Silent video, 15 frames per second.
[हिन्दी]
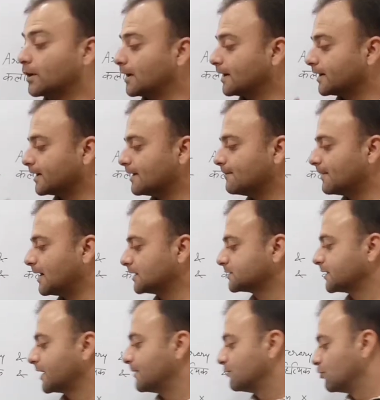और अगर हम
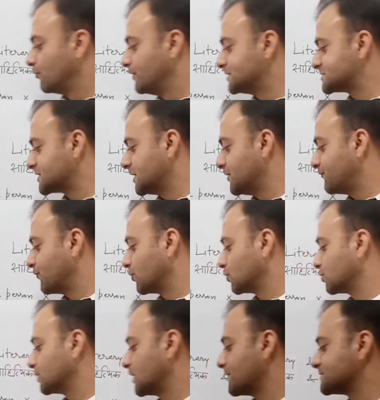बात करें मूवीज की
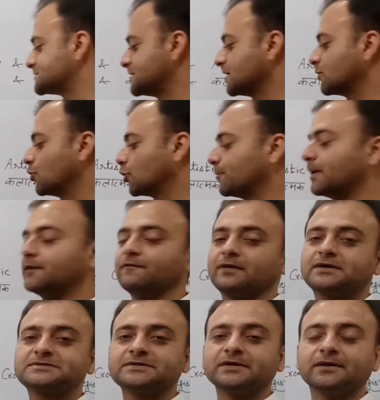फोटोग्राफ्स की या गवर्नमेंट
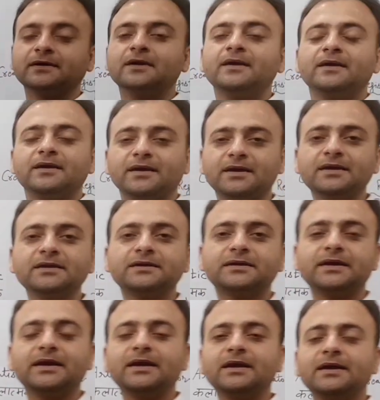वर्क्स की
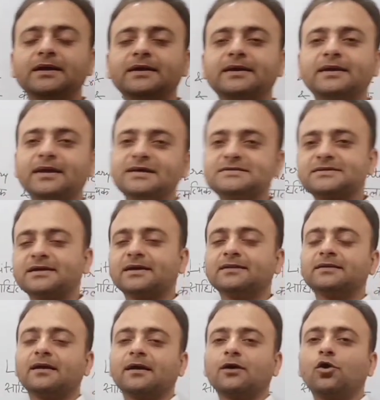इनकी केस के
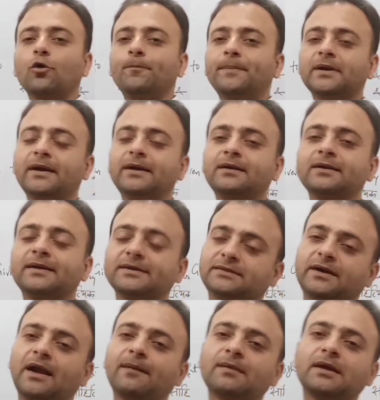अंदर कॉपीराइट
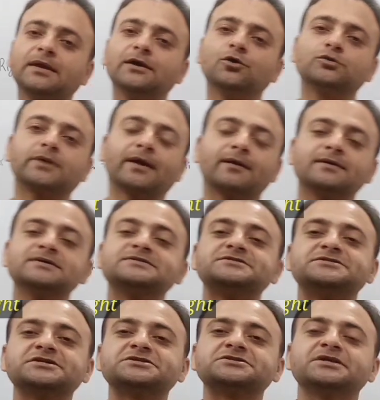कितने टाइम के लिए होता है
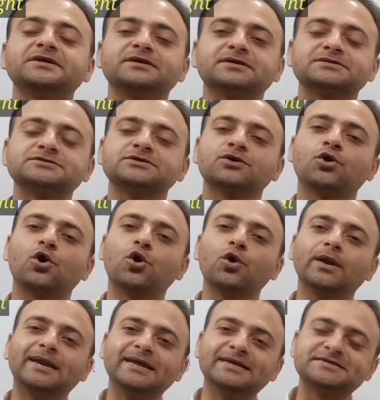60 ईयर्स
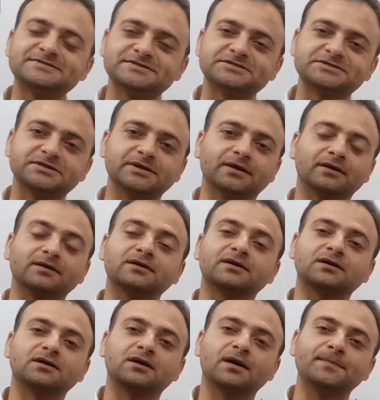ओनली 60 ईयर
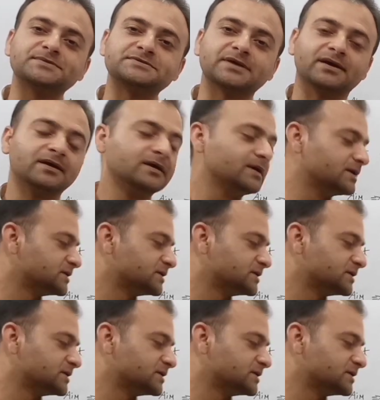कब से